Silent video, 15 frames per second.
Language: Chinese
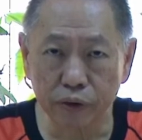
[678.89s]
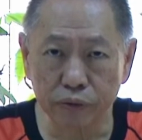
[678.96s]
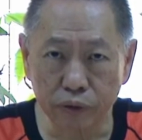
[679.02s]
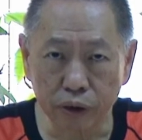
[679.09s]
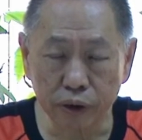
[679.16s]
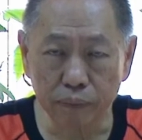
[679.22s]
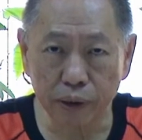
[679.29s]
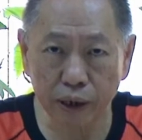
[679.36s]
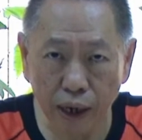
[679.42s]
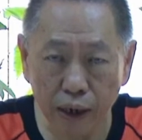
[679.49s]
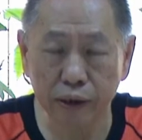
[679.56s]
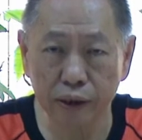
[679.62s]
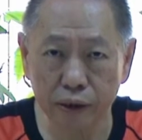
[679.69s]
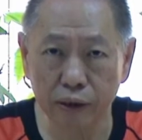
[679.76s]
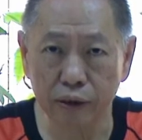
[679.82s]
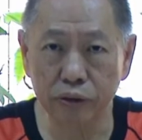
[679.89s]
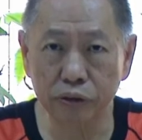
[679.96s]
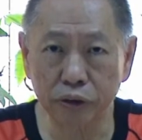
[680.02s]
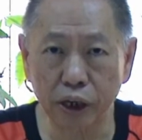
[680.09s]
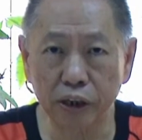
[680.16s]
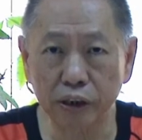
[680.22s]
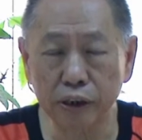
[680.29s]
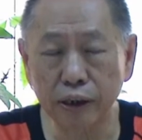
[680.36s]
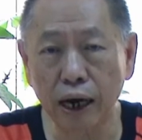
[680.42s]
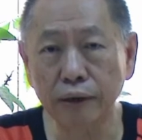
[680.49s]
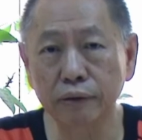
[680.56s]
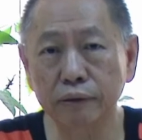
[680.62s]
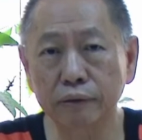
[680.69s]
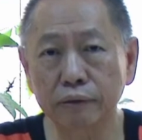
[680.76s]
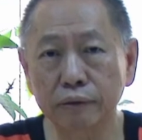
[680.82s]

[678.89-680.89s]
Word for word: 所以要较紧的短期间，